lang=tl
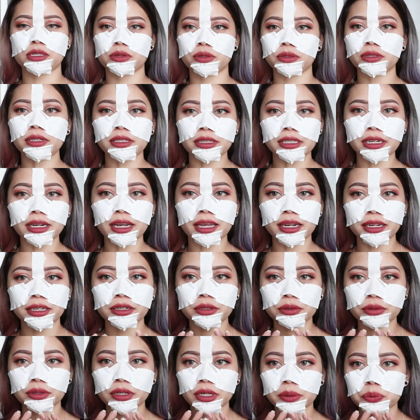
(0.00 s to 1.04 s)
So,
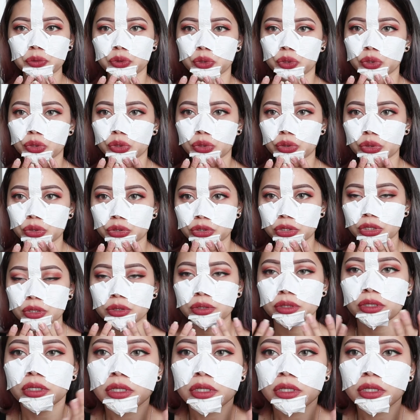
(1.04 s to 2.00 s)
tatanggalin ko na po to. Charot.